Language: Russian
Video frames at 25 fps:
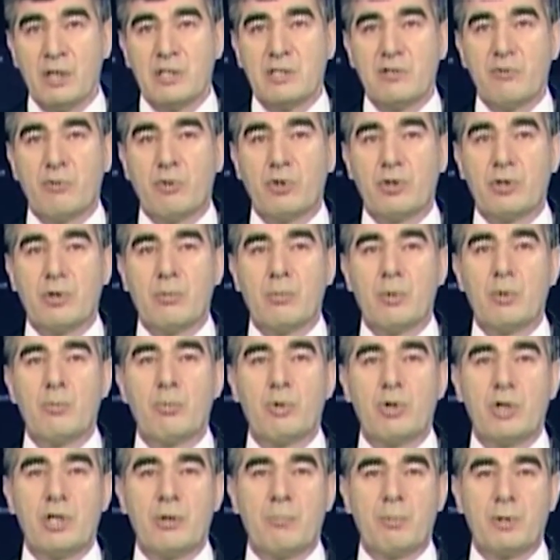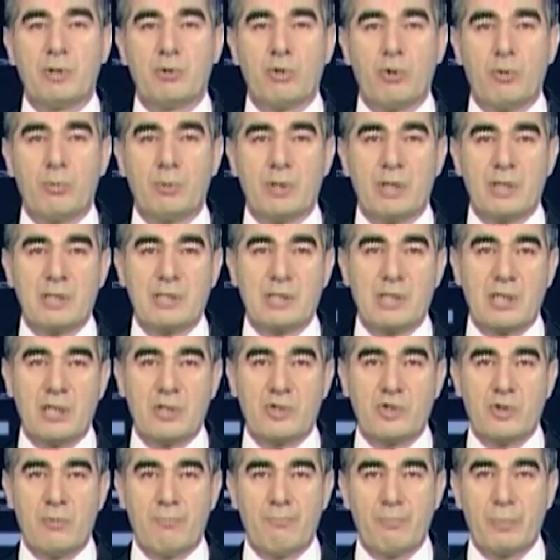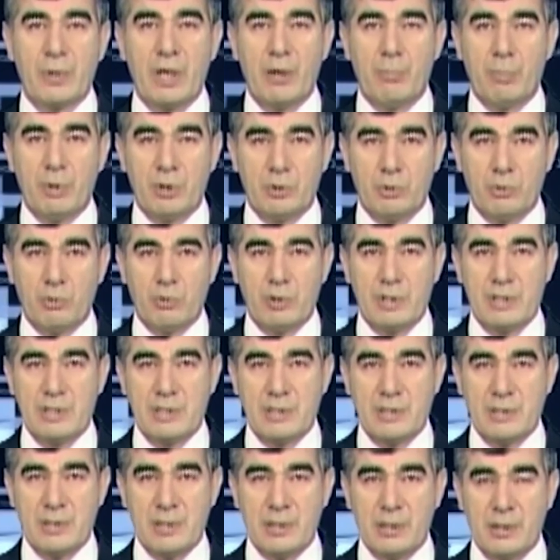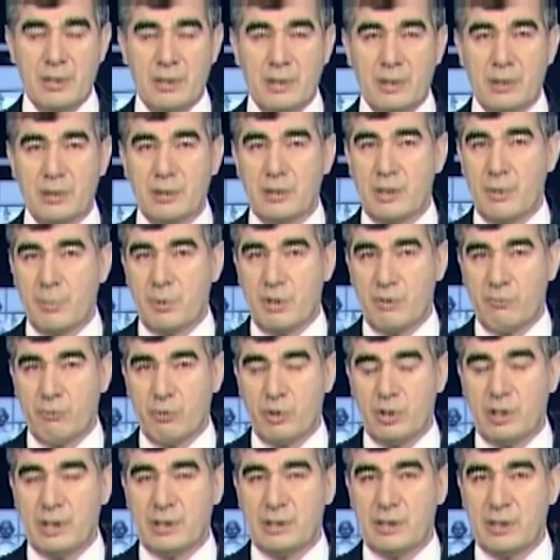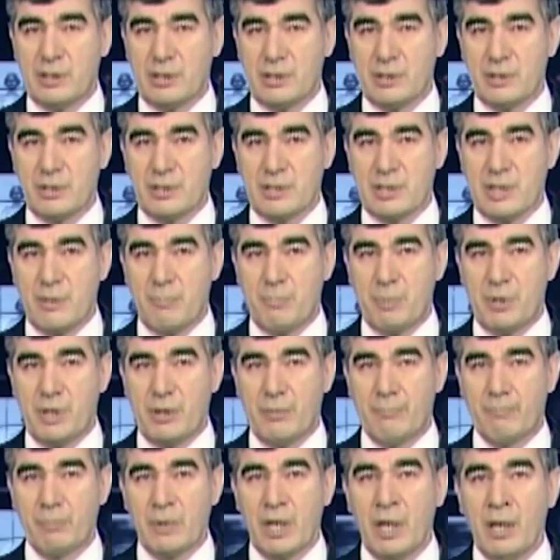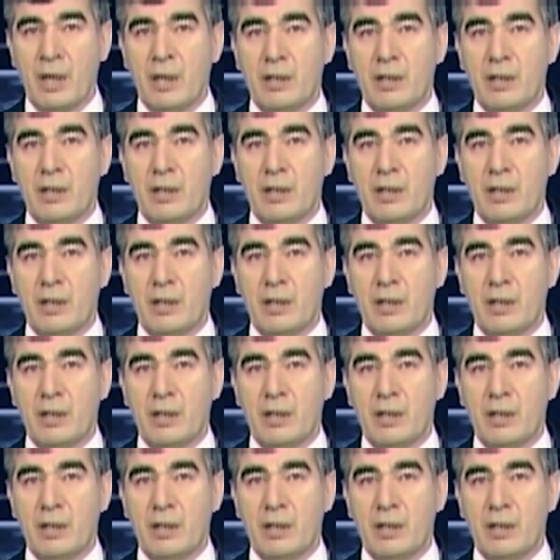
Сегодня мы более подробно расскажем об одной из них – добровольной дактилоскопии.